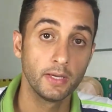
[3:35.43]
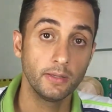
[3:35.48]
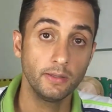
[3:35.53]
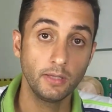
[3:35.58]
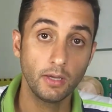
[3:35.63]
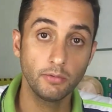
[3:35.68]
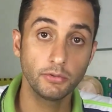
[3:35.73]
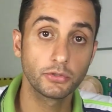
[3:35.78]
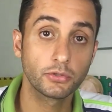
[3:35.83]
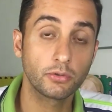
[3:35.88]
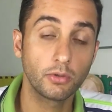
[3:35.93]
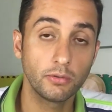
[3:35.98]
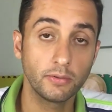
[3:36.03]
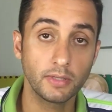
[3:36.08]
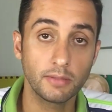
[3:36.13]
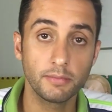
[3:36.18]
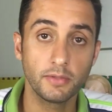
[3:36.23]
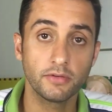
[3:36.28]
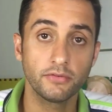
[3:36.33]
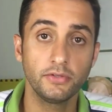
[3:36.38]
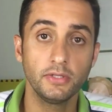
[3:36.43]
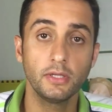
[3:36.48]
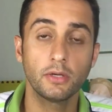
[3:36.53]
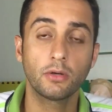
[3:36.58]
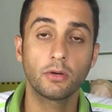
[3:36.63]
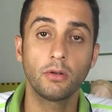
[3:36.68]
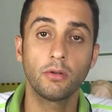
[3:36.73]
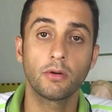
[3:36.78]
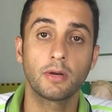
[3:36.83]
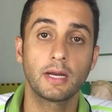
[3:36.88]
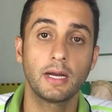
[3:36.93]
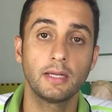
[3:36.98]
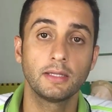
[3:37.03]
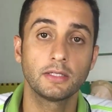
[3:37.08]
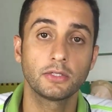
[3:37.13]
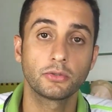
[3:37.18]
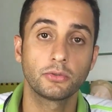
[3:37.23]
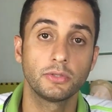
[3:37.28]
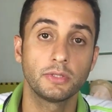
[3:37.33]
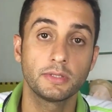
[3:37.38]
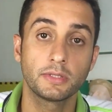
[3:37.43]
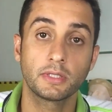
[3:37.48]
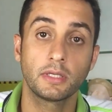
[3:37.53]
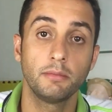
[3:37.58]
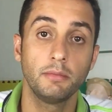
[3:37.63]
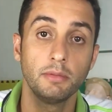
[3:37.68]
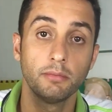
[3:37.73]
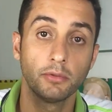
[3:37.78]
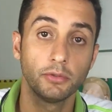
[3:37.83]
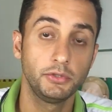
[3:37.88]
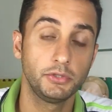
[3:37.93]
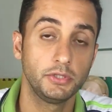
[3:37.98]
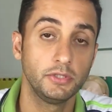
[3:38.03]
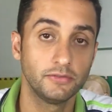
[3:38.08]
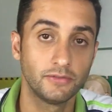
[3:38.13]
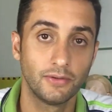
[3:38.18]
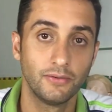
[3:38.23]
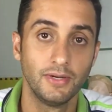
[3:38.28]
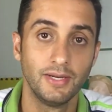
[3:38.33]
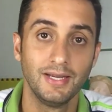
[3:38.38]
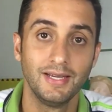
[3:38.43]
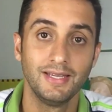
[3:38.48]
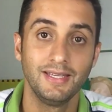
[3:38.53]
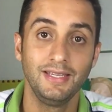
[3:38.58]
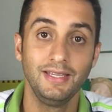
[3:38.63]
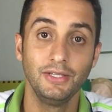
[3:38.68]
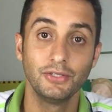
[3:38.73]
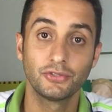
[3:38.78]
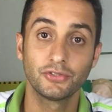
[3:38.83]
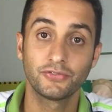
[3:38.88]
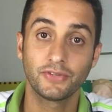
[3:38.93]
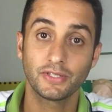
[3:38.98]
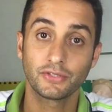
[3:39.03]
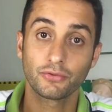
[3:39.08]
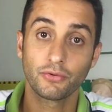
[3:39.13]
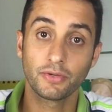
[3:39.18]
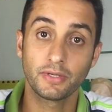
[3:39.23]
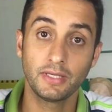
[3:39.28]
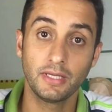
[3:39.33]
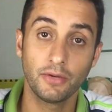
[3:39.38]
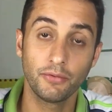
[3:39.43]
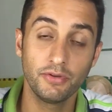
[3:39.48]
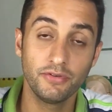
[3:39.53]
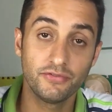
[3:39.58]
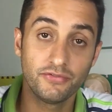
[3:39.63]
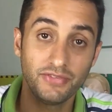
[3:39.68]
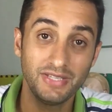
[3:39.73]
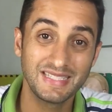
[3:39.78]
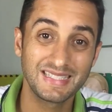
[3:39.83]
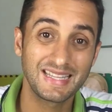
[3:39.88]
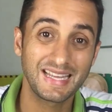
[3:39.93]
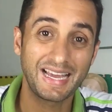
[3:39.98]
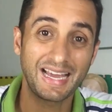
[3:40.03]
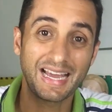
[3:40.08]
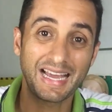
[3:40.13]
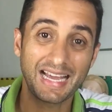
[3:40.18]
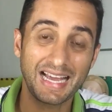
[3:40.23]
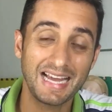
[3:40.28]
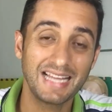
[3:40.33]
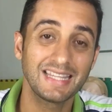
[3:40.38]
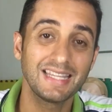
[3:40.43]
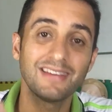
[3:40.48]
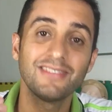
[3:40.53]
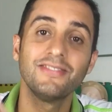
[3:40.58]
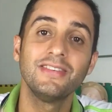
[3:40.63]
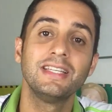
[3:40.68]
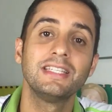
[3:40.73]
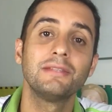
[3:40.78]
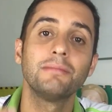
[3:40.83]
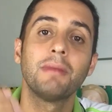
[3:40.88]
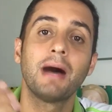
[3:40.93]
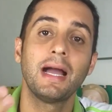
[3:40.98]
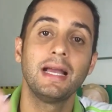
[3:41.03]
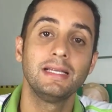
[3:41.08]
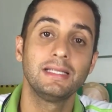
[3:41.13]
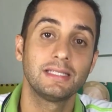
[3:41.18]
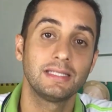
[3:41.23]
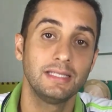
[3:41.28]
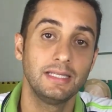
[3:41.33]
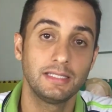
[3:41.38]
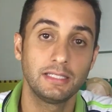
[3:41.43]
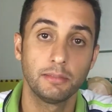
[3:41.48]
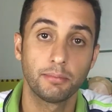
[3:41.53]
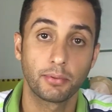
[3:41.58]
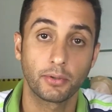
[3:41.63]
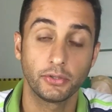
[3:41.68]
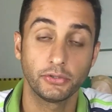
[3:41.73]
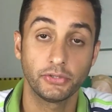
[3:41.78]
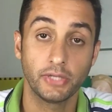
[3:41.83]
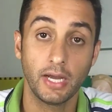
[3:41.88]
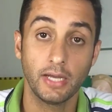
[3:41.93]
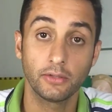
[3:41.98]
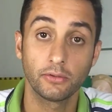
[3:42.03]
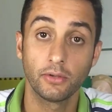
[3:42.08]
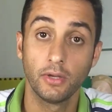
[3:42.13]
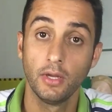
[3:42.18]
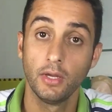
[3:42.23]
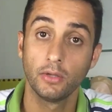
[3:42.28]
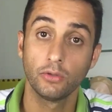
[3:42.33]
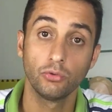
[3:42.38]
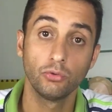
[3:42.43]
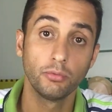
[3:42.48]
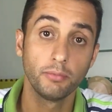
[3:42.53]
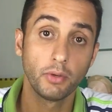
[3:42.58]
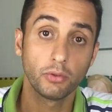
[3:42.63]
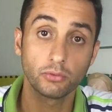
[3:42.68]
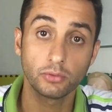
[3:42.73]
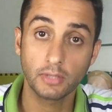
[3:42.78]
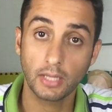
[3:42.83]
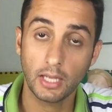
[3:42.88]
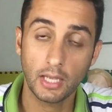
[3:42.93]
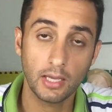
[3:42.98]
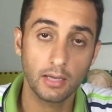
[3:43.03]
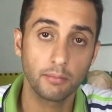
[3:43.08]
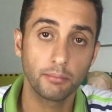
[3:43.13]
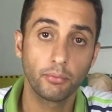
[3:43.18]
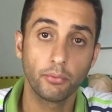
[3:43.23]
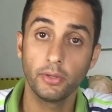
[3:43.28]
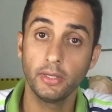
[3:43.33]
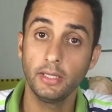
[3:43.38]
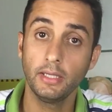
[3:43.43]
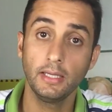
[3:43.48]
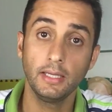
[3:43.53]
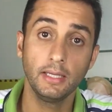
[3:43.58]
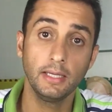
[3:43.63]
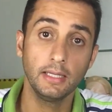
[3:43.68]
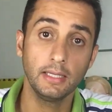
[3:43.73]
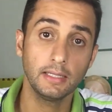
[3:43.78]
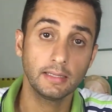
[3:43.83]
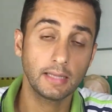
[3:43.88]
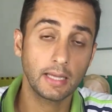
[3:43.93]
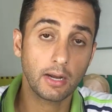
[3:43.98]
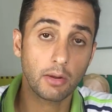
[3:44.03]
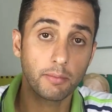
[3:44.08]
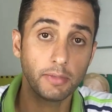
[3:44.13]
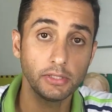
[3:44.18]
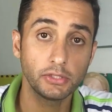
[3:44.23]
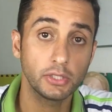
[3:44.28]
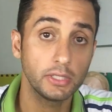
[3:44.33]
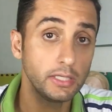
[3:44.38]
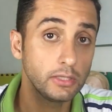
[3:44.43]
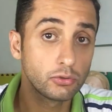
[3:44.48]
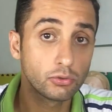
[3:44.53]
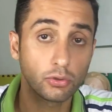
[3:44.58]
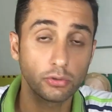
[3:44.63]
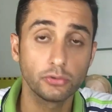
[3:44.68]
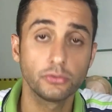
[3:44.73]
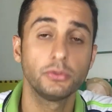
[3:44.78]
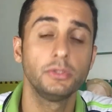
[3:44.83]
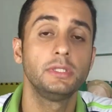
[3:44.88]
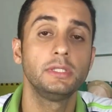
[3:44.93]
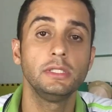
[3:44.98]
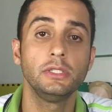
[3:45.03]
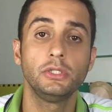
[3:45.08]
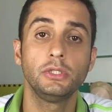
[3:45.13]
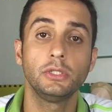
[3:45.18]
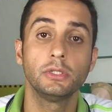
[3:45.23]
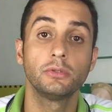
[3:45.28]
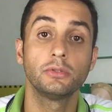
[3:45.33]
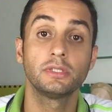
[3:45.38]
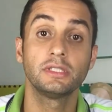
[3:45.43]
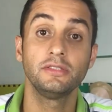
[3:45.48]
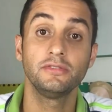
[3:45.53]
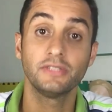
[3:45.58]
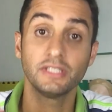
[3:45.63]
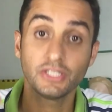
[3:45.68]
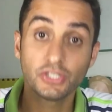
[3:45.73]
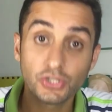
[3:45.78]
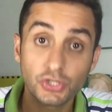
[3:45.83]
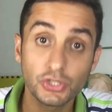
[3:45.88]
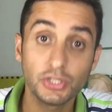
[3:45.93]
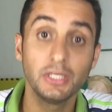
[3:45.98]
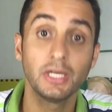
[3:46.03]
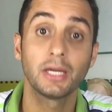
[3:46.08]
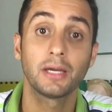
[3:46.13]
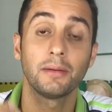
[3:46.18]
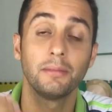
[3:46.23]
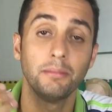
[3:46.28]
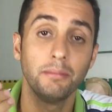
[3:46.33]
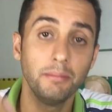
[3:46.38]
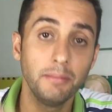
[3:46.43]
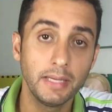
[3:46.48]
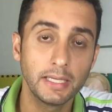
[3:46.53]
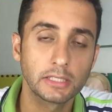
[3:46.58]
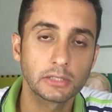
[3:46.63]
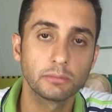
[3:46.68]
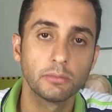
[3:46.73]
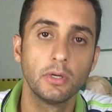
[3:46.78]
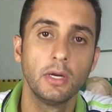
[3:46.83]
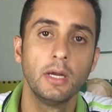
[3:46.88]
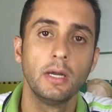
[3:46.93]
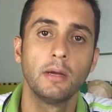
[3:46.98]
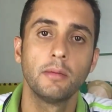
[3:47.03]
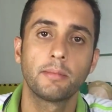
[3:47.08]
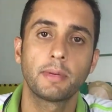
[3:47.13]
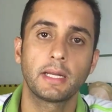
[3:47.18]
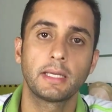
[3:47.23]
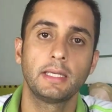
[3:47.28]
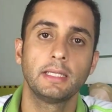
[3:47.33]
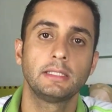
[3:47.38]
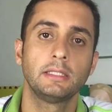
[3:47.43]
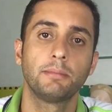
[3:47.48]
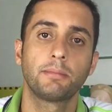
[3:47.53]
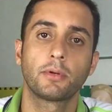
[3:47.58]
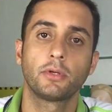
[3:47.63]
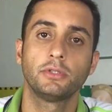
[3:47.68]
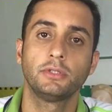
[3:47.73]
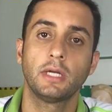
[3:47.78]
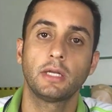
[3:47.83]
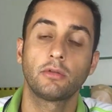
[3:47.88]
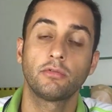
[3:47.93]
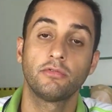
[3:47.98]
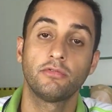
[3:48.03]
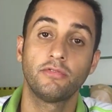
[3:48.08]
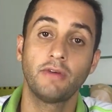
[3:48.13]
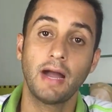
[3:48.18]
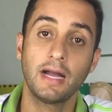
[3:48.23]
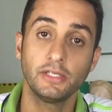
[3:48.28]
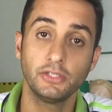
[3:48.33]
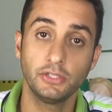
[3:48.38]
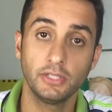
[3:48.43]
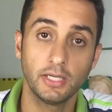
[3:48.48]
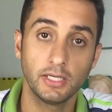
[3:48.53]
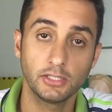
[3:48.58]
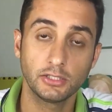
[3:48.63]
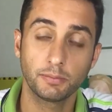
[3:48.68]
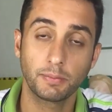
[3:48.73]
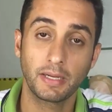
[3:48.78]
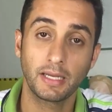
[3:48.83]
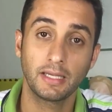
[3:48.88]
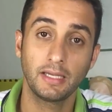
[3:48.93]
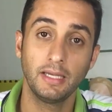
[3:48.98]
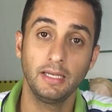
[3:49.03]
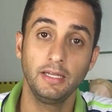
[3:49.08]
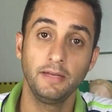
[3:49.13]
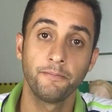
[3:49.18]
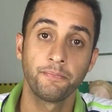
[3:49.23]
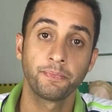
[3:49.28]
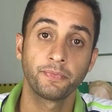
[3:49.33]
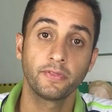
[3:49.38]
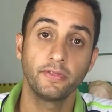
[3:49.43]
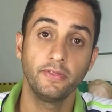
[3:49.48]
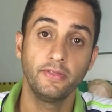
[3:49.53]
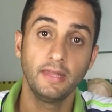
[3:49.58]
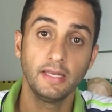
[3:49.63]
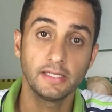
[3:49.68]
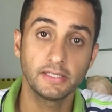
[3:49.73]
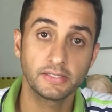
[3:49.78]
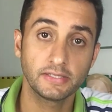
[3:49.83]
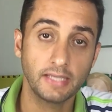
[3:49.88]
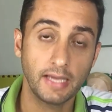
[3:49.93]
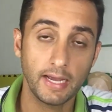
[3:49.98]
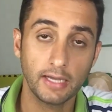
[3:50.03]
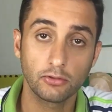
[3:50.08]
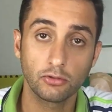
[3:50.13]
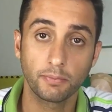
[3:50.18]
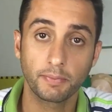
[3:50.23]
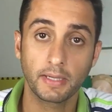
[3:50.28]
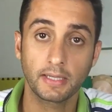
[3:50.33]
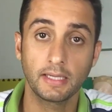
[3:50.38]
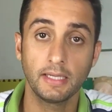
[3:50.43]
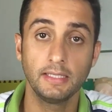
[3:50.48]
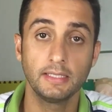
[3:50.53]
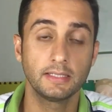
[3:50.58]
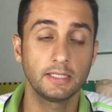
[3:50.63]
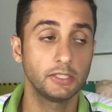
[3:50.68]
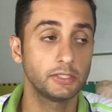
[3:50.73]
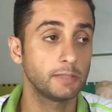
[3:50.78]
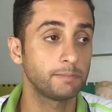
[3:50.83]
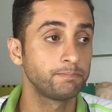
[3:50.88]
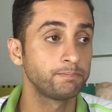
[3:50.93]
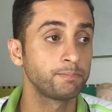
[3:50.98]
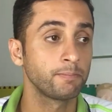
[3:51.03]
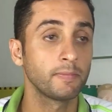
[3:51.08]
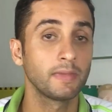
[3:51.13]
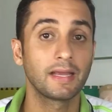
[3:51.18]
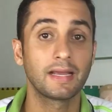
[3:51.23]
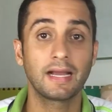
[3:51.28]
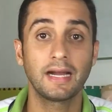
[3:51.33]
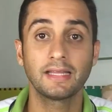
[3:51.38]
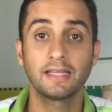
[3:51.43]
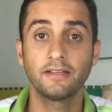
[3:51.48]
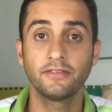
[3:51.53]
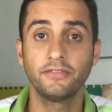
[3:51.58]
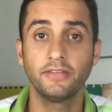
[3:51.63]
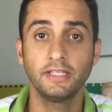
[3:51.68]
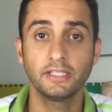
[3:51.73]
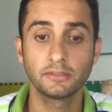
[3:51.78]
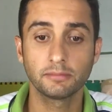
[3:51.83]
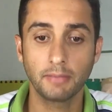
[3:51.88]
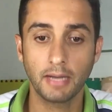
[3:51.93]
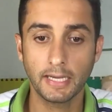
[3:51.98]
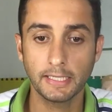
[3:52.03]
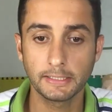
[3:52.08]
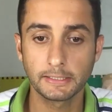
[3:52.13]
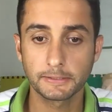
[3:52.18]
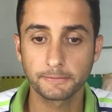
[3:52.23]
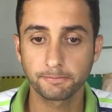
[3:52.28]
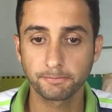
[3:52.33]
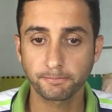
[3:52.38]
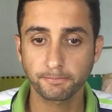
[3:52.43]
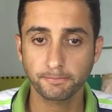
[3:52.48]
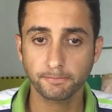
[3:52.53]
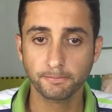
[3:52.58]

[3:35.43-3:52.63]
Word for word: E eu escolho na minha vida colocar nas coisas que me motivam. E isso faz com que eu invista cada vez mais nesse projeto, do meu tempo e literalmente em todos os sentidos investir mesmo para que esse projeto vá adiante, para que ele dê certo, para que ele seja cada vez mais